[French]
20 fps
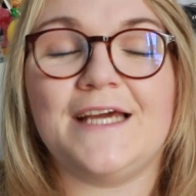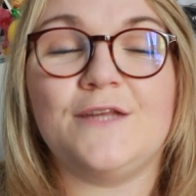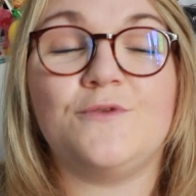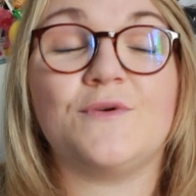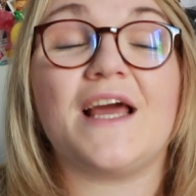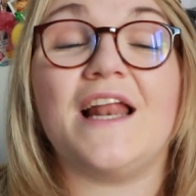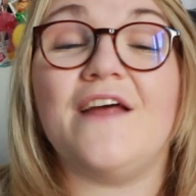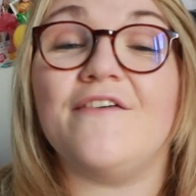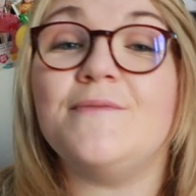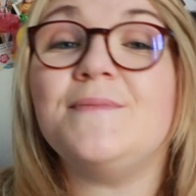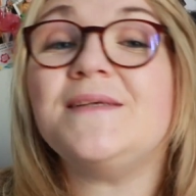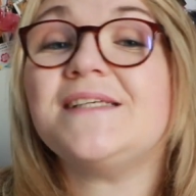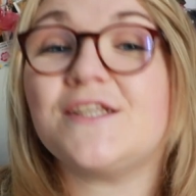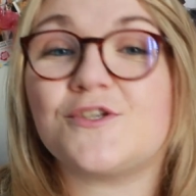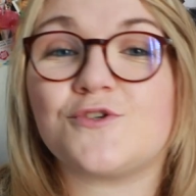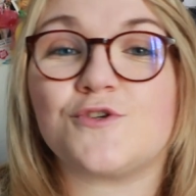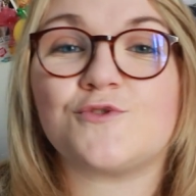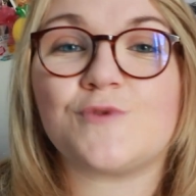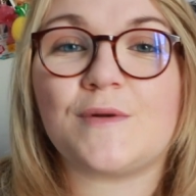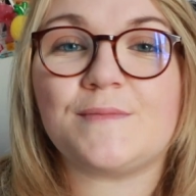Et donc elle avait mis cette
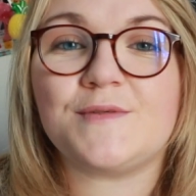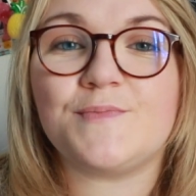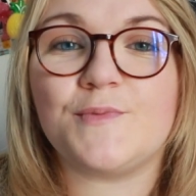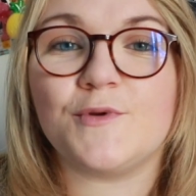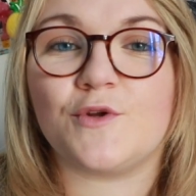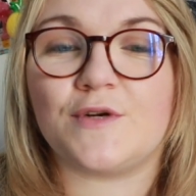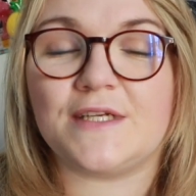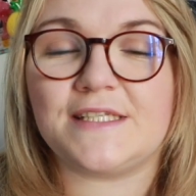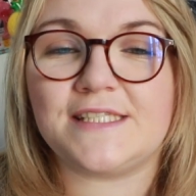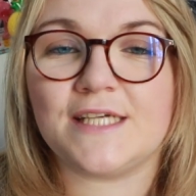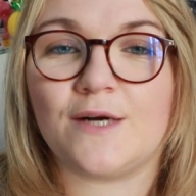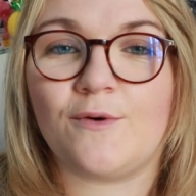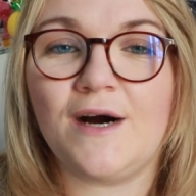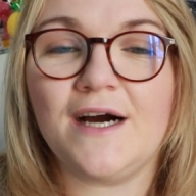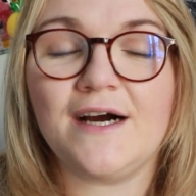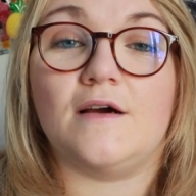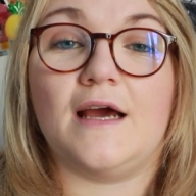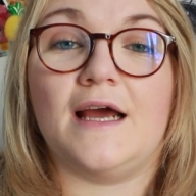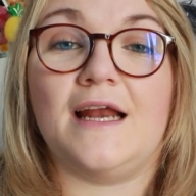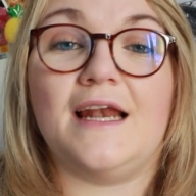chanson un petit peu dans les
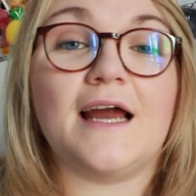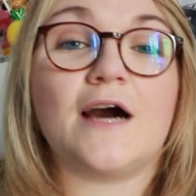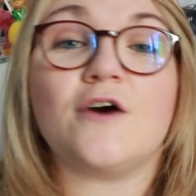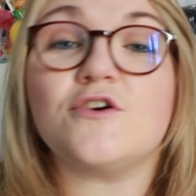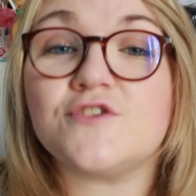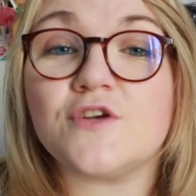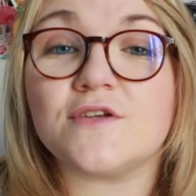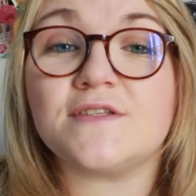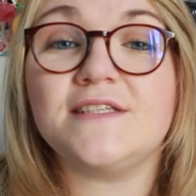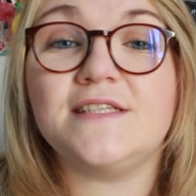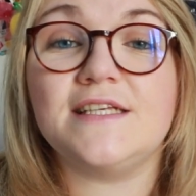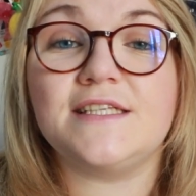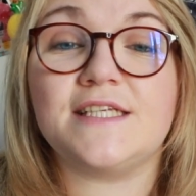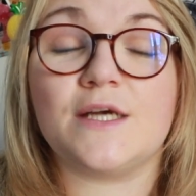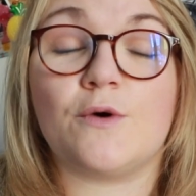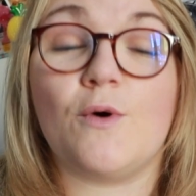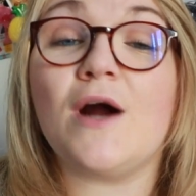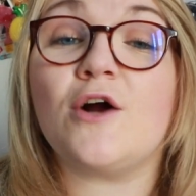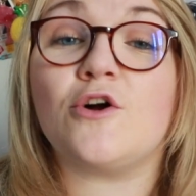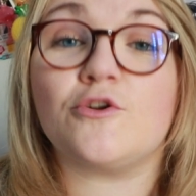tiroirs. Elle l'a ressortie des
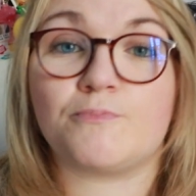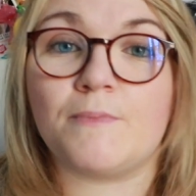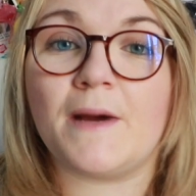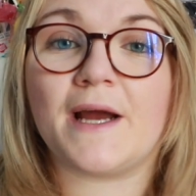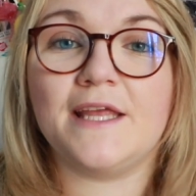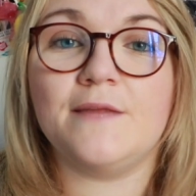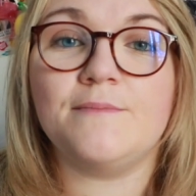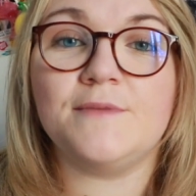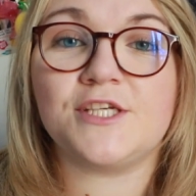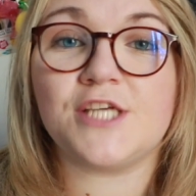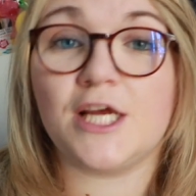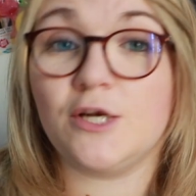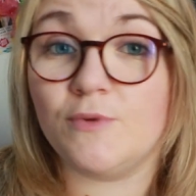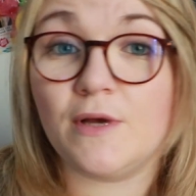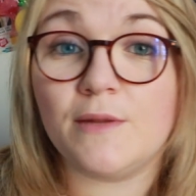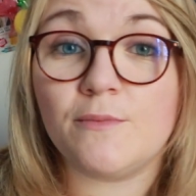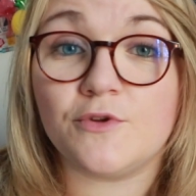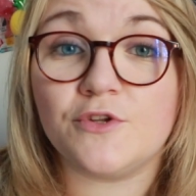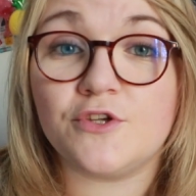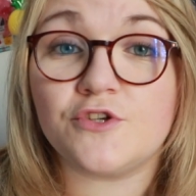tiroirs quand Marianne Michel lui
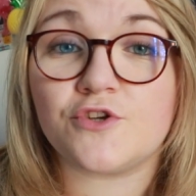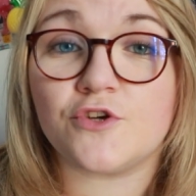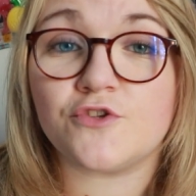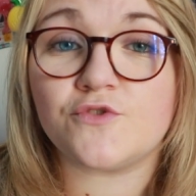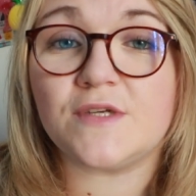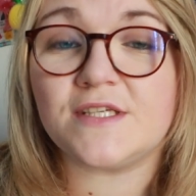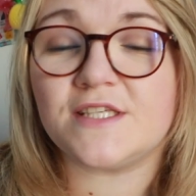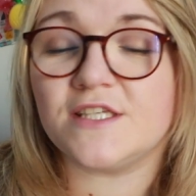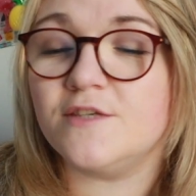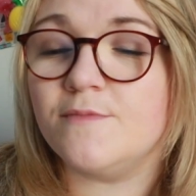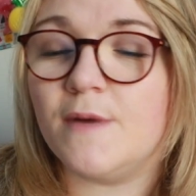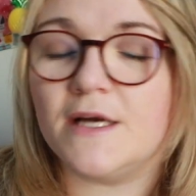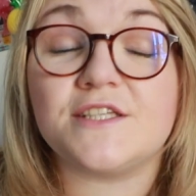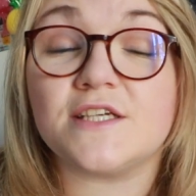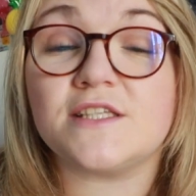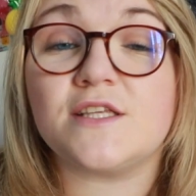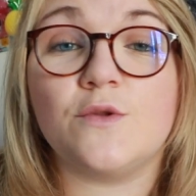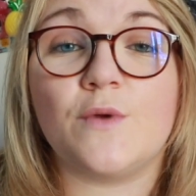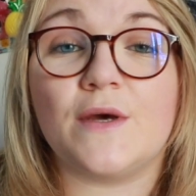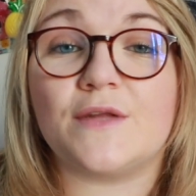a demandé une chanson, elle s'est dit bah
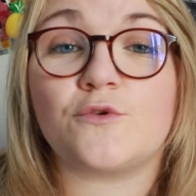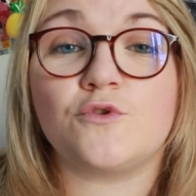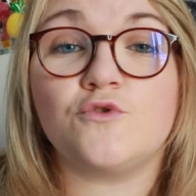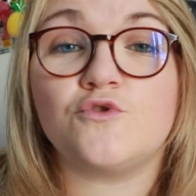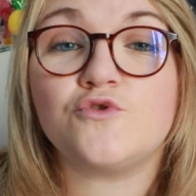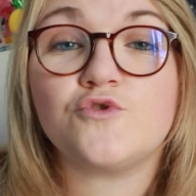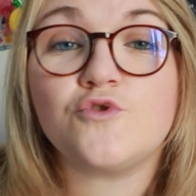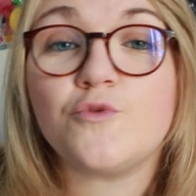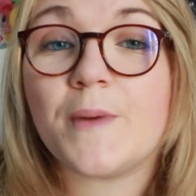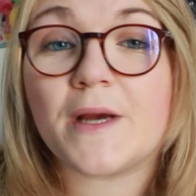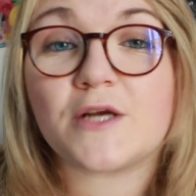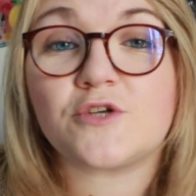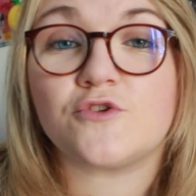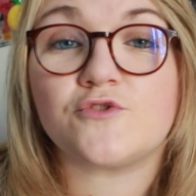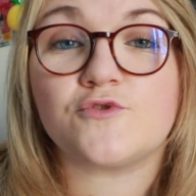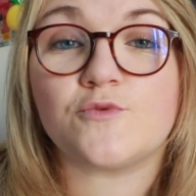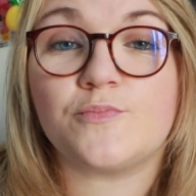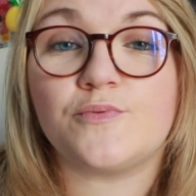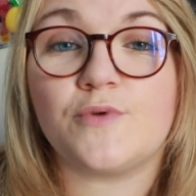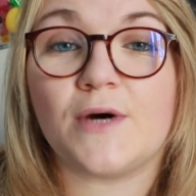tiens ça doit être une super
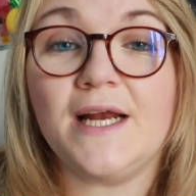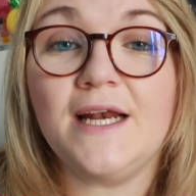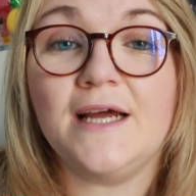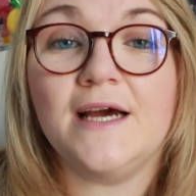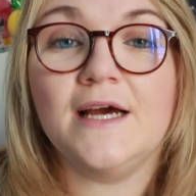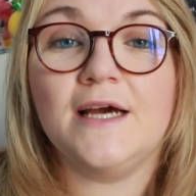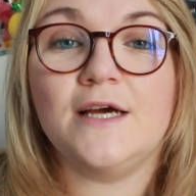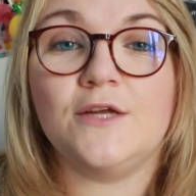chanson pour elle.